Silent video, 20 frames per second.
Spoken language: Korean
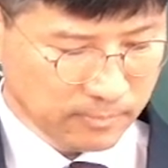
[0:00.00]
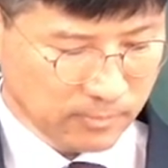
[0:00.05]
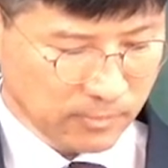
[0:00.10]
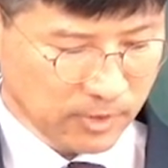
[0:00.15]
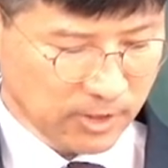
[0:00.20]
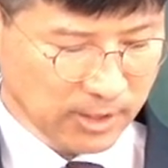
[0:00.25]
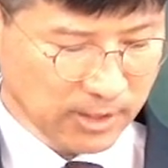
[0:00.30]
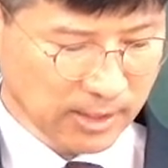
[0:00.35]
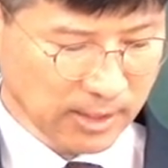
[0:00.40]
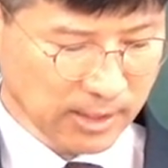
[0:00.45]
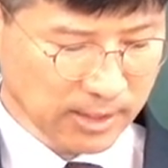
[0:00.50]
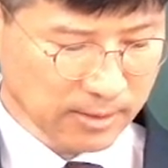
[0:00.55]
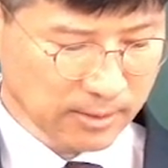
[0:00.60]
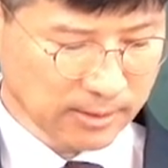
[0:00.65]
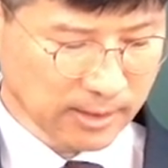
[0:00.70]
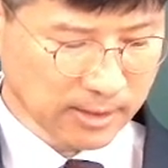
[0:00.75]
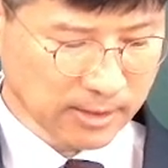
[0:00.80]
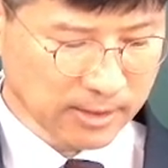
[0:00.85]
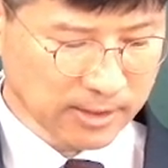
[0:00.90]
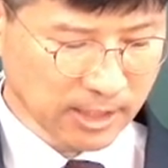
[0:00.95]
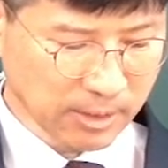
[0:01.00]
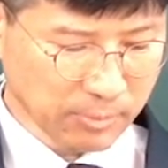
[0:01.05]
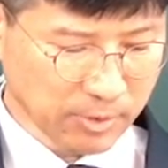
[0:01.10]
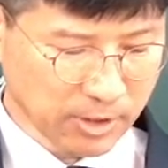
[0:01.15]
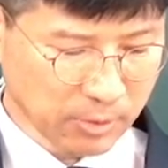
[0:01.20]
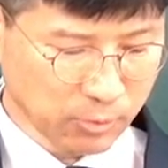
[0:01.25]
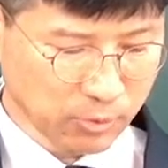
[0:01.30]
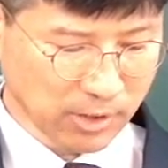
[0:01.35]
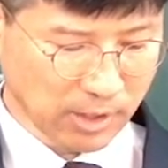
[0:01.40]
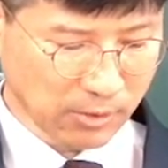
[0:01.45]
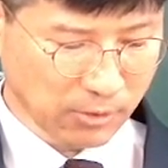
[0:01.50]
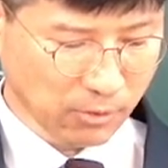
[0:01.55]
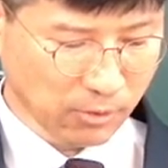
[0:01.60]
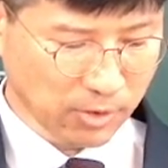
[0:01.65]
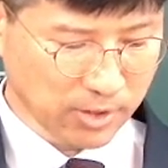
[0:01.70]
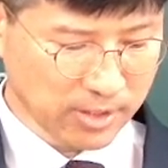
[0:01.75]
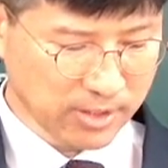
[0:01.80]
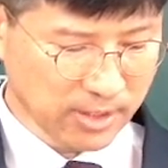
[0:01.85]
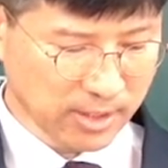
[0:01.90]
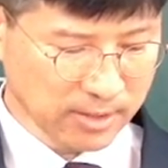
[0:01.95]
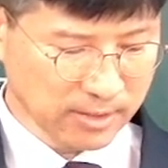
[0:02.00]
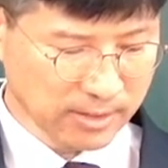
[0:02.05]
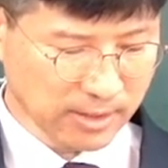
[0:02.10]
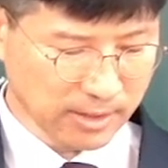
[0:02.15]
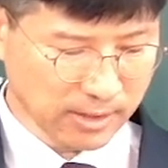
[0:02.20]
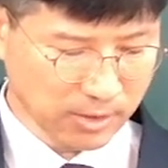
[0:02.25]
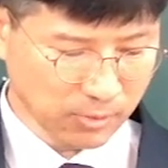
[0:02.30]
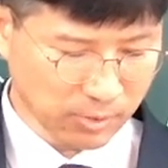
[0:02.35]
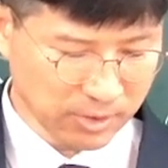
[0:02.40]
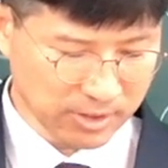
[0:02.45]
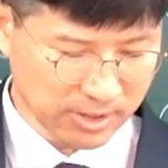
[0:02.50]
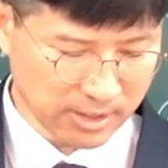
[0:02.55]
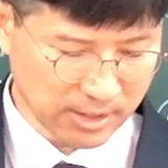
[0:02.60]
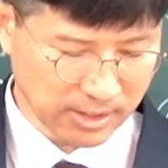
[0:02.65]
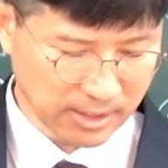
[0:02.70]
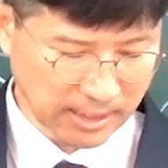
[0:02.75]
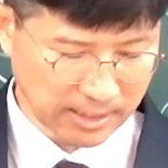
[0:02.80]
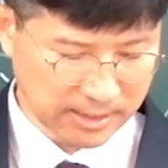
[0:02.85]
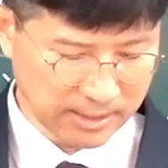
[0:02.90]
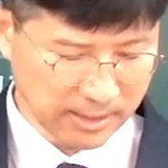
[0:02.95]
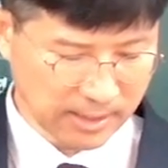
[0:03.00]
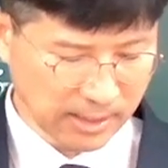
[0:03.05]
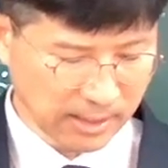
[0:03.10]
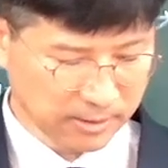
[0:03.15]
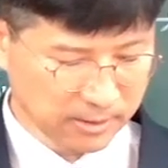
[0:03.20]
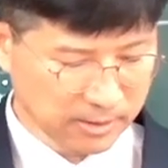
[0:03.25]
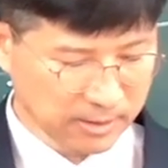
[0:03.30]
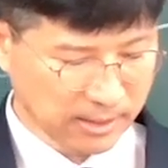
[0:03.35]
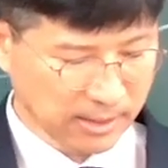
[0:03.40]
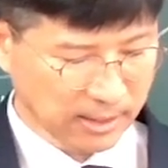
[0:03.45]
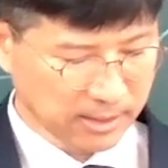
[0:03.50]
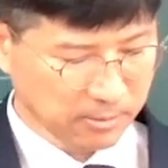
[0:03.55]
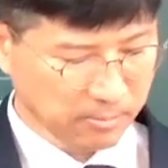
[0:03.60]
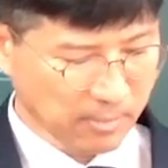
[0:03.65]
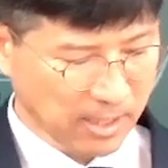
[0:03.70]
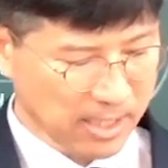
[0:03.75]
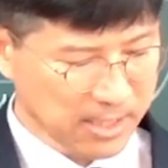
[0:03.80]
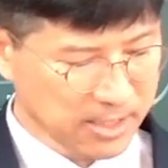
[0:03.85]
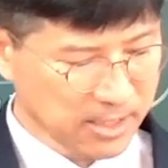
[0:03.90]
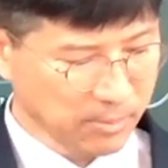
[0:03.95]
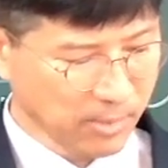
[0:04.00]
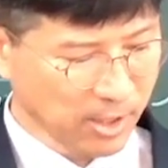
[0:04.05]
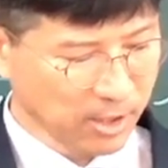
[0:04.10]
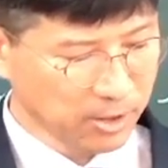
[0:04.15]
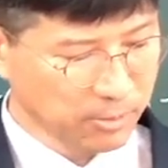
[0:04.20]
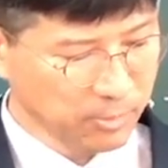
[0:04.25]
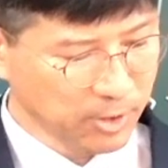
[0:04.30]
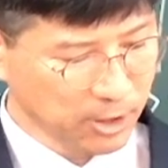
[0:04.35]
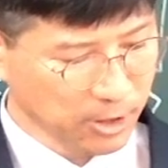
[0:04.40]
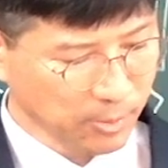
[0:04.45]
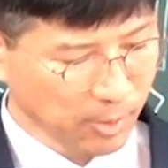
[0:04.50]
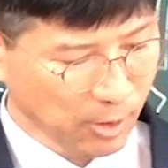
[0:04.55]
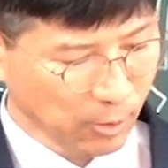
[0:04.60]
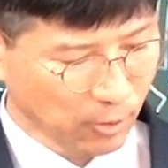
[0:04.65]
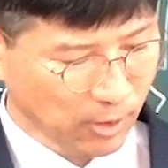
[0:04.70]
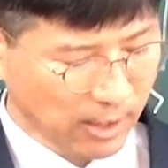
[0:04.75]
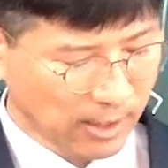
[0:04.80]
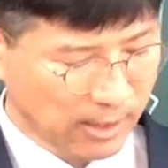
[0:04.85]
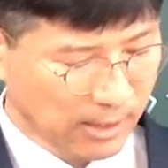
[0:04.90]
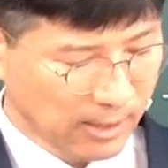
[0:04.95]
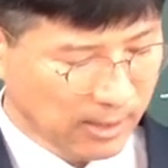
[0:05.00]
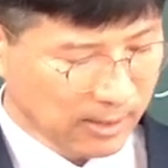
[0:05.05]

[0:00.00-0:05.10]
너희는 네 가서 나는 자비를 원하고 희생제를 원치 아니하느니라는 말씀의 의미를 배우라.